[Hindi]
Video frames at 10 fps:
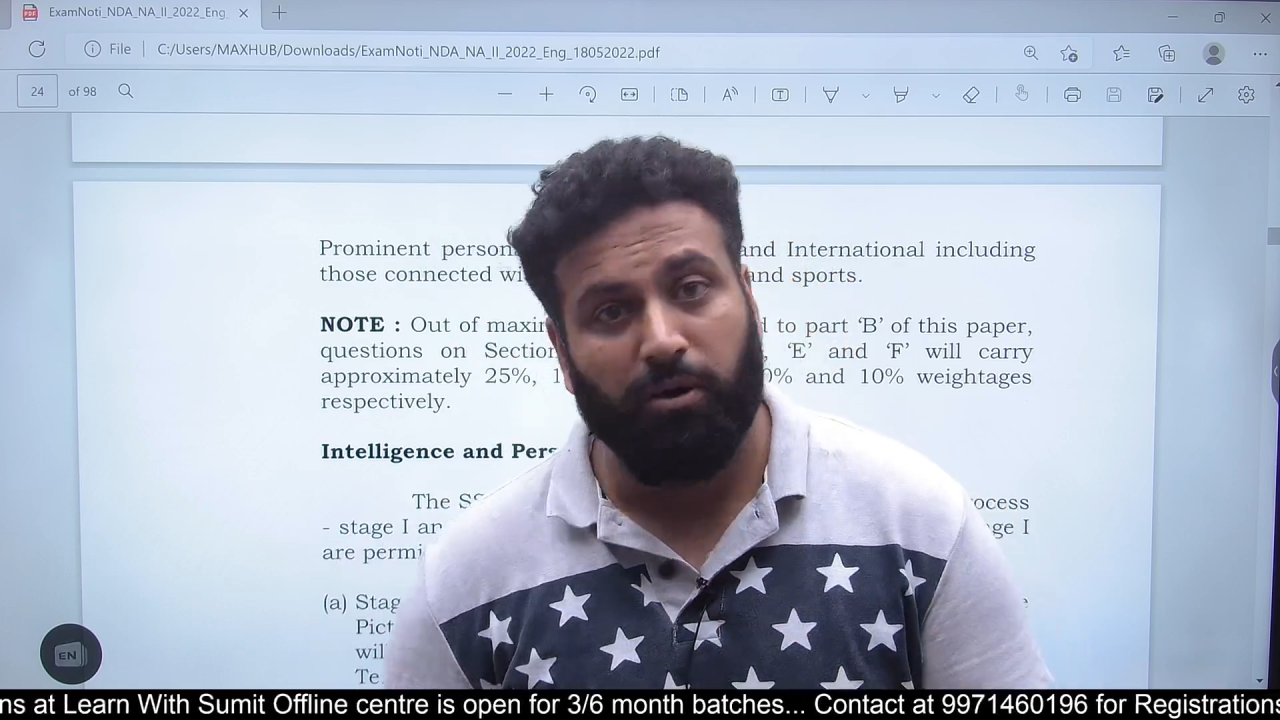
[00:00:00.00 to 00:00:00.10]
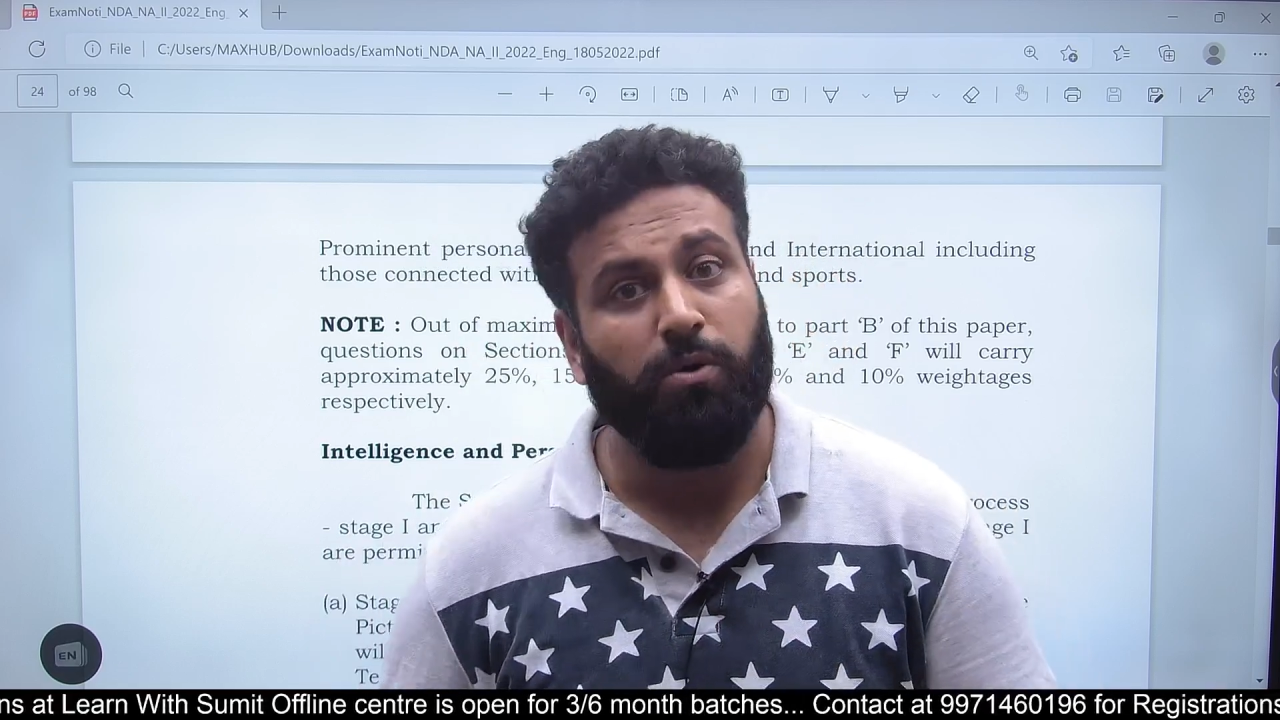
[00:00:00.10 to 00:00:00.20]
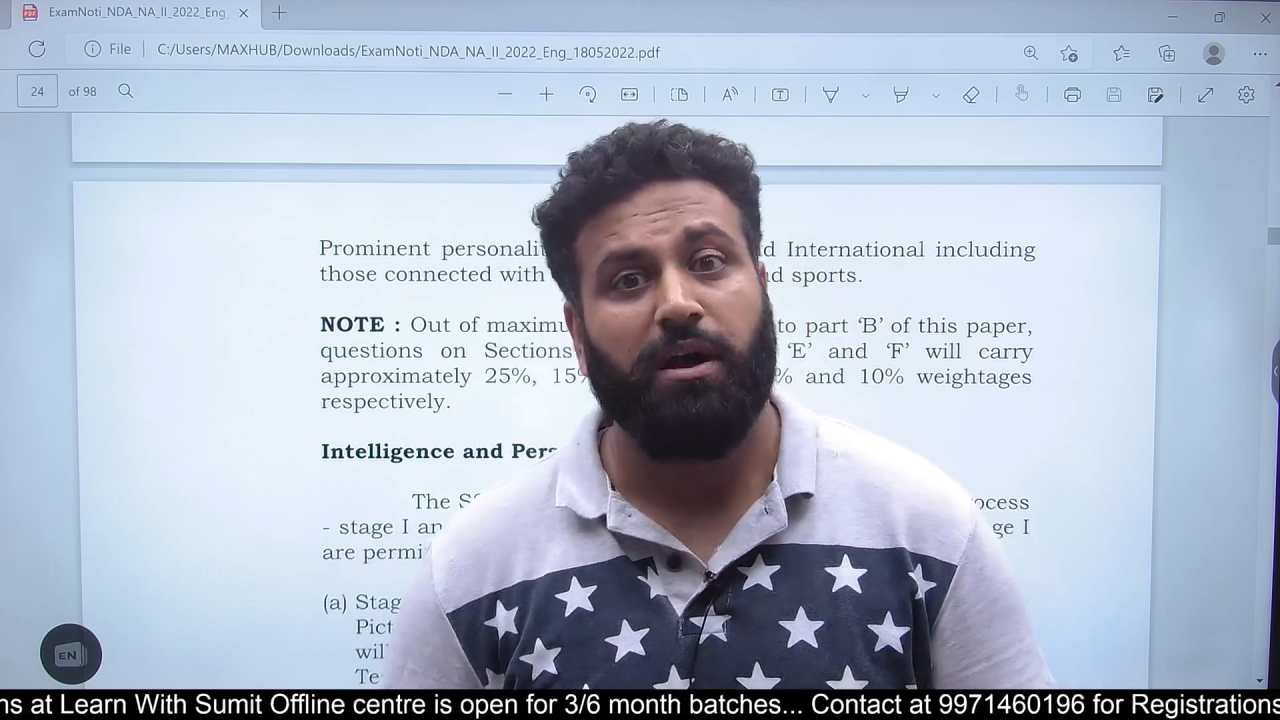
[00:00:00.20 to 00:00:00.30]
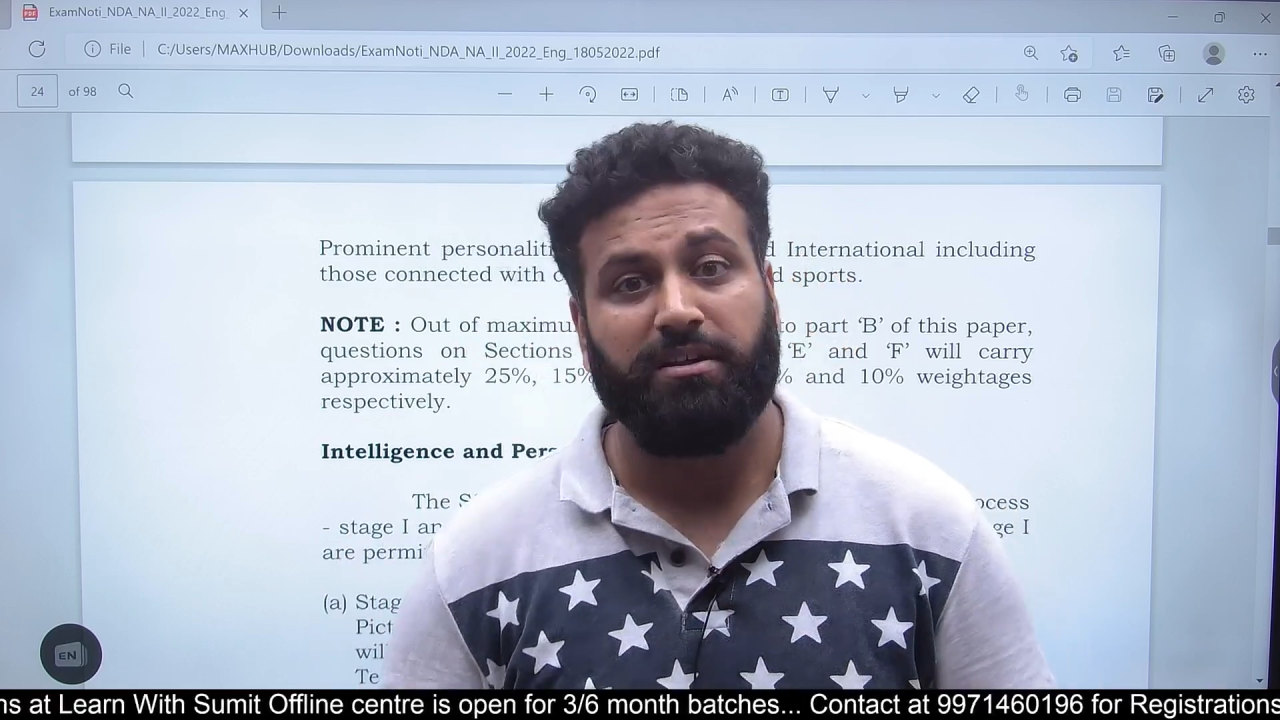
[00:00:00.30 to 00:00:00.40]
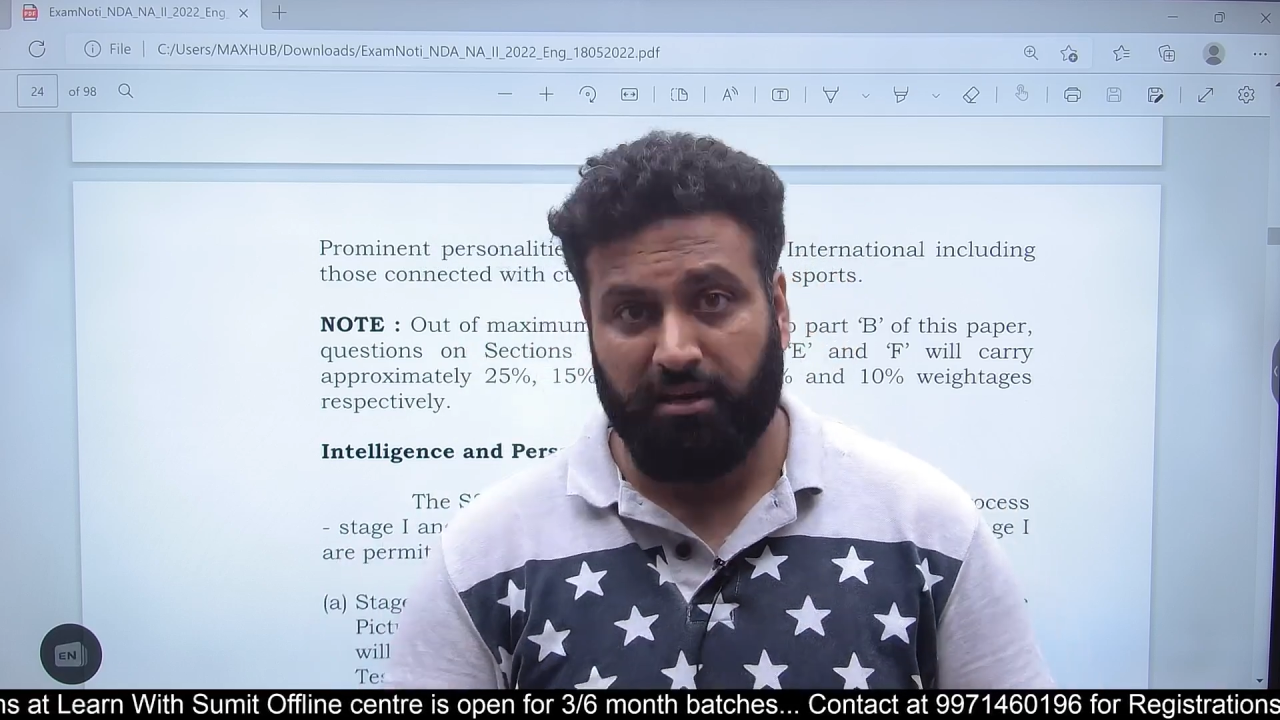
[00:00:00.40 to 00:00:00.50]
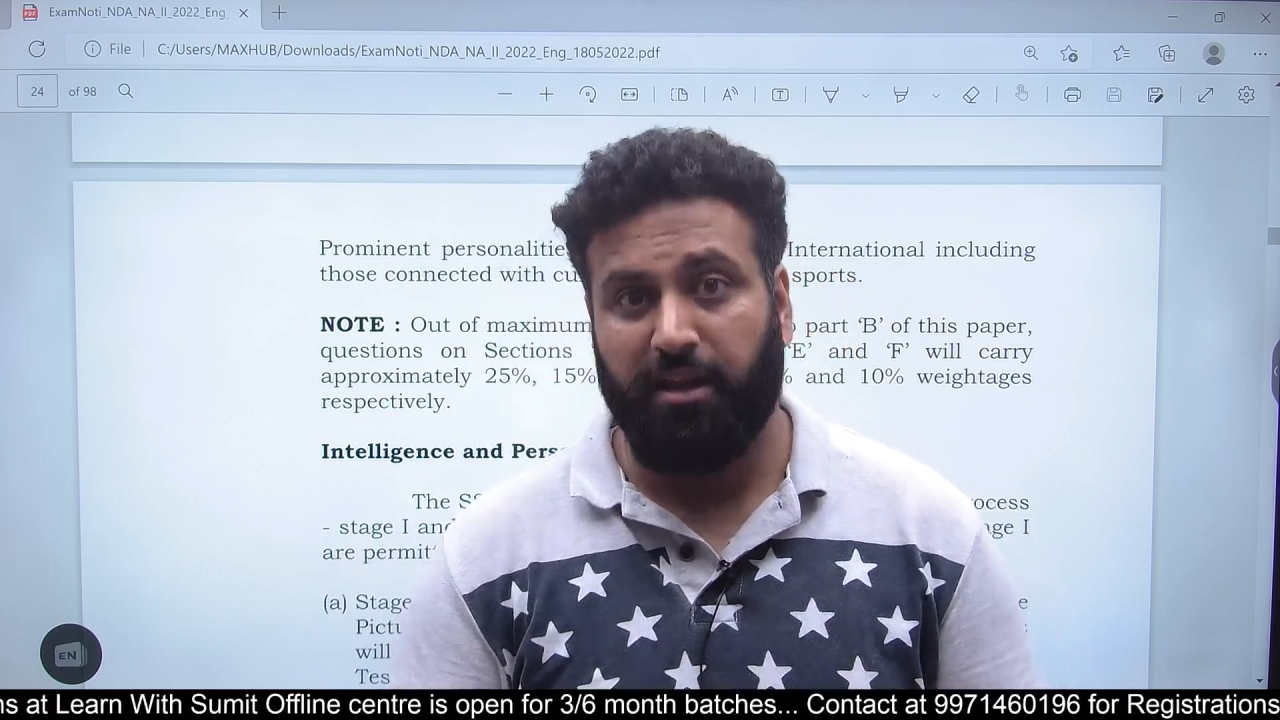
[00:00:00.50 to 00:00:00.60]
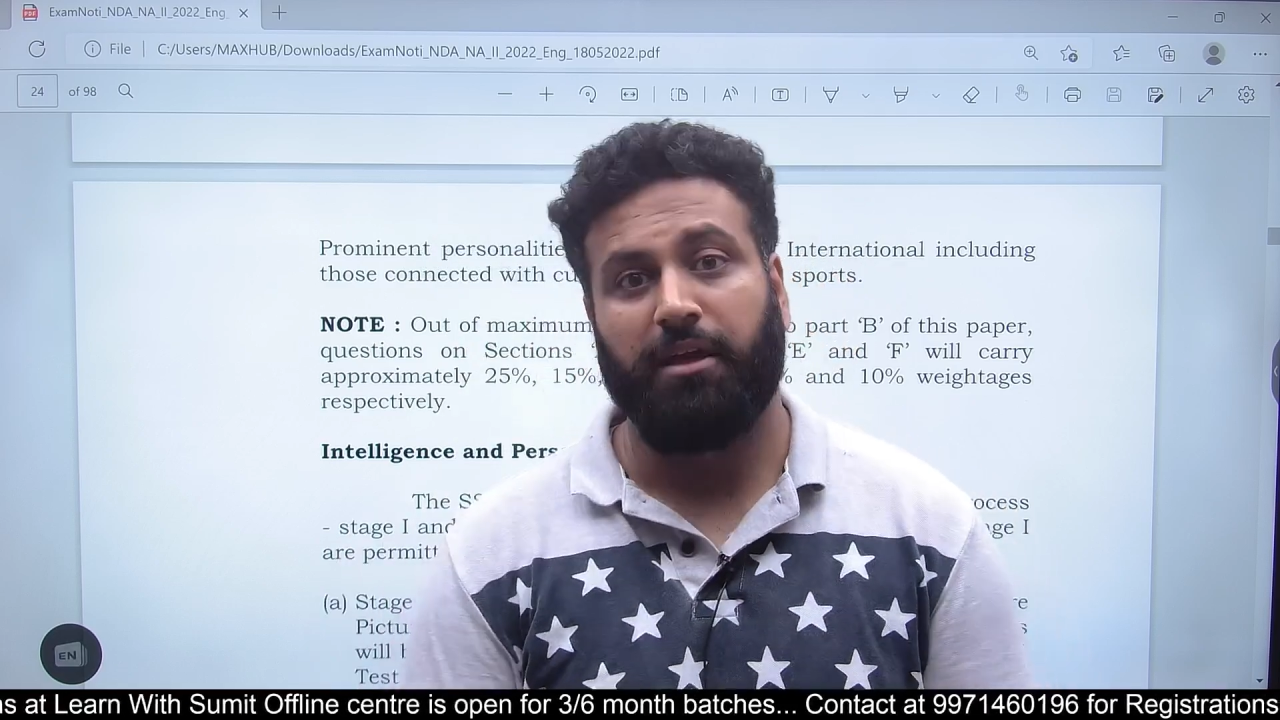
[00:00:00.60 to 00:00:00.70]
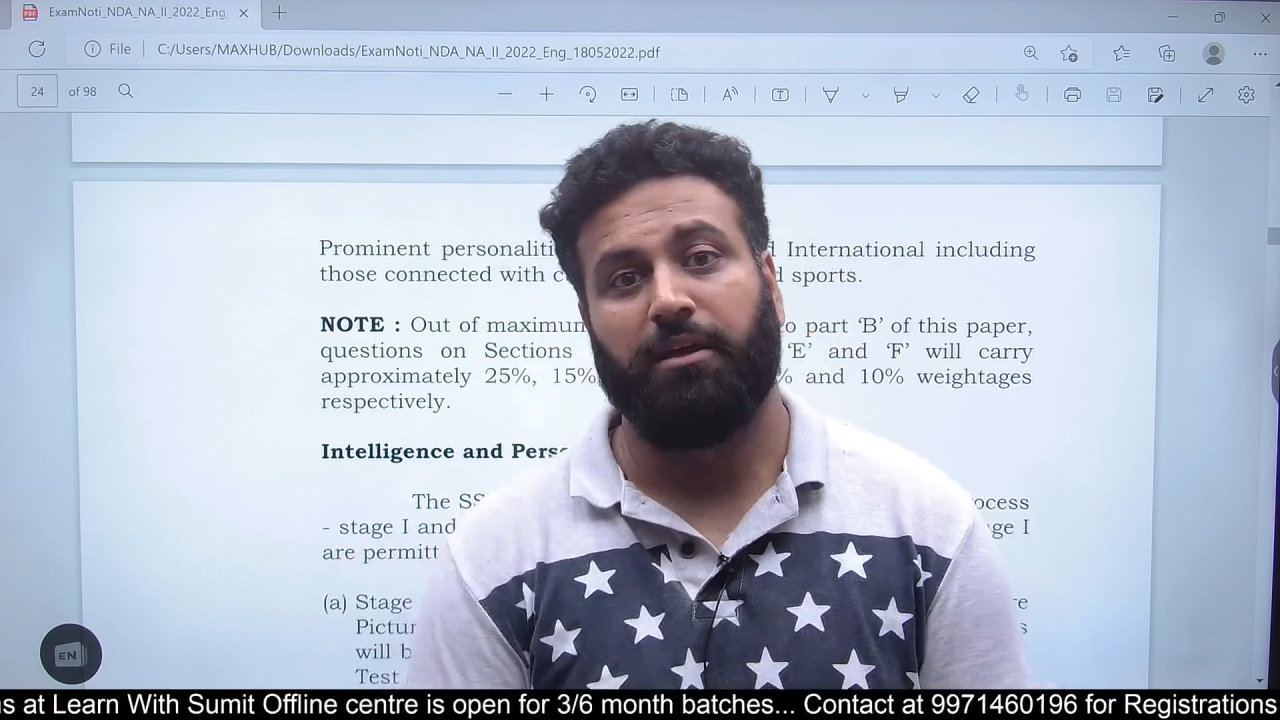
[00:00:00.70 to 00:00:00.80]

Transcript: हो ऐसा नहीं